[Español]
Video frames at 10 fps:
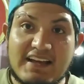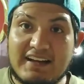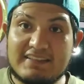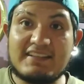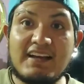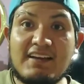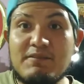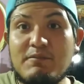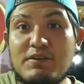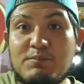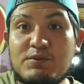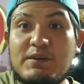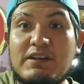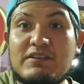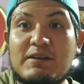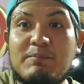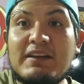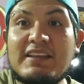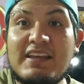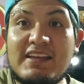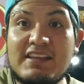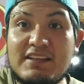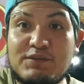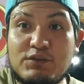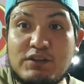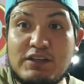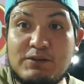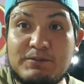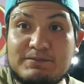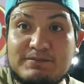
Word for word: Ahí está. Bueno, pues vean la otra parte y disfrútenlo.